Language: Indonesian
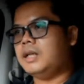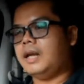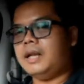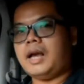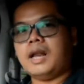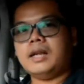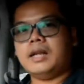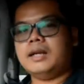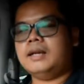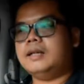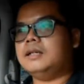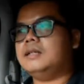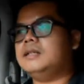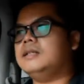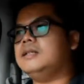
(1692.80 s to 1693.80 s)
tarikan
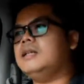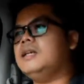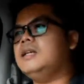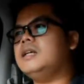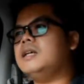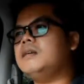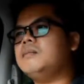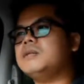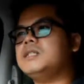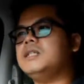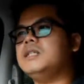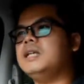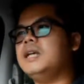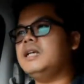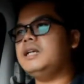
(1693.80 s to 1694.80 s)
ya ini kan
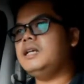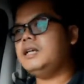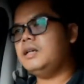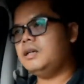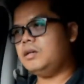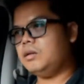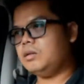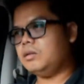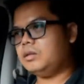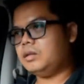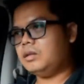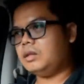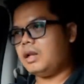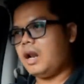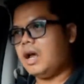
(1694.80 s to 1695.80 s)
mesinnya ini
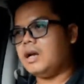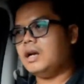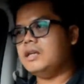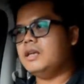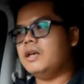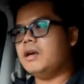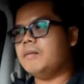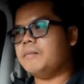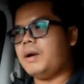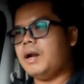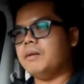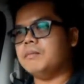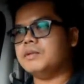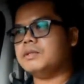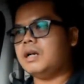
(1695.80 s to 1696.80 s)
tenaganya yang
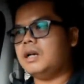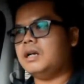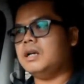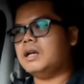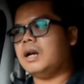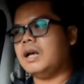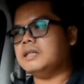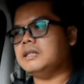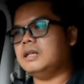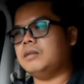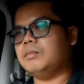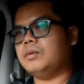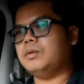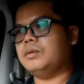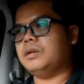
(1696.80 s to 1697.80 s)
paling besar di kelasnya
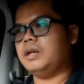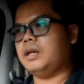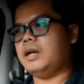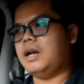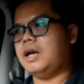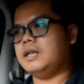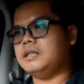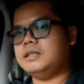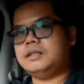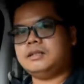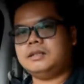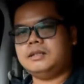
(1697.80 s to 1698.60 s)
nih bro di kelas